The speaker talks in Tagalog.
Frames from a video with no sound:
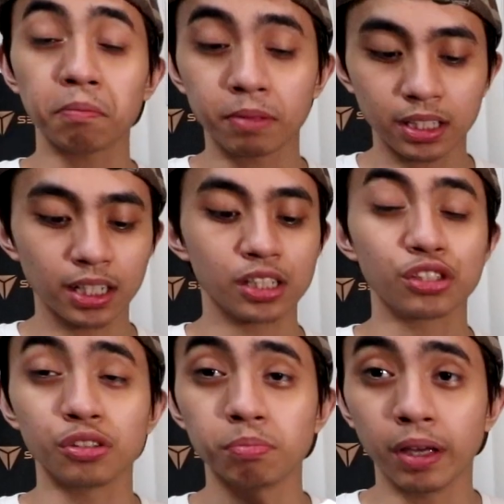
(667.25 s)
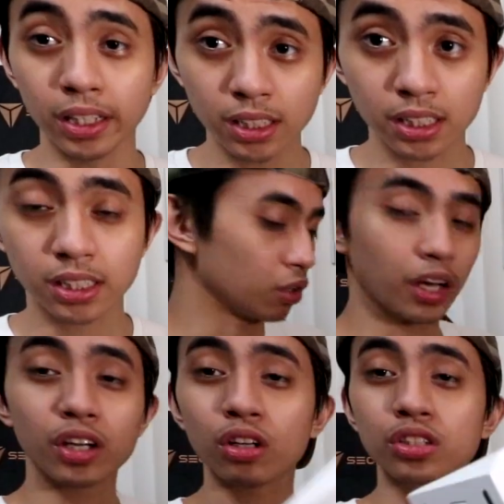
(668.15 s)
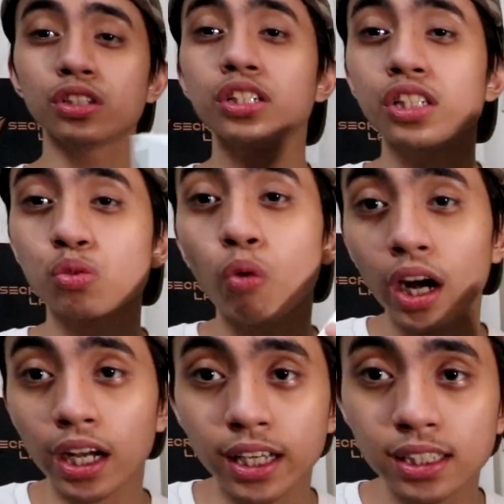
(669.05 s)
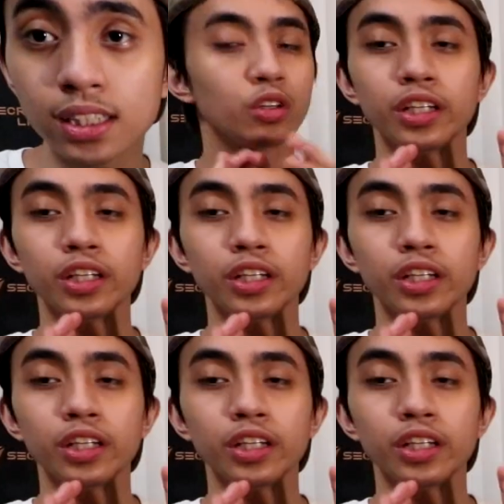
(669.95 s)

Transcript: Matigas yung base ko. And also this is wireless.